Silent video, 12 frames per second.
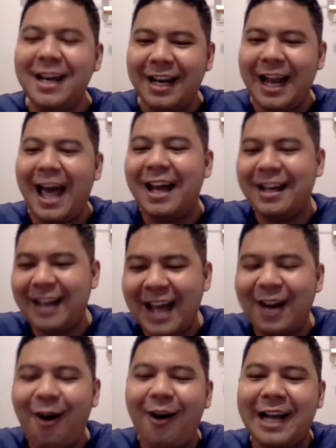และแน่
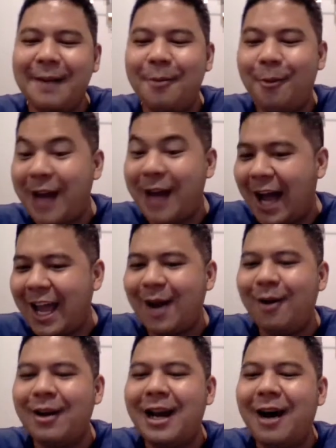นอนครับผมนางเอก
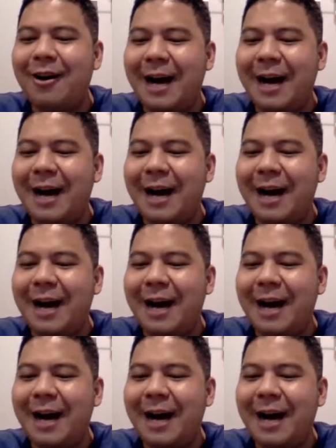ของเรา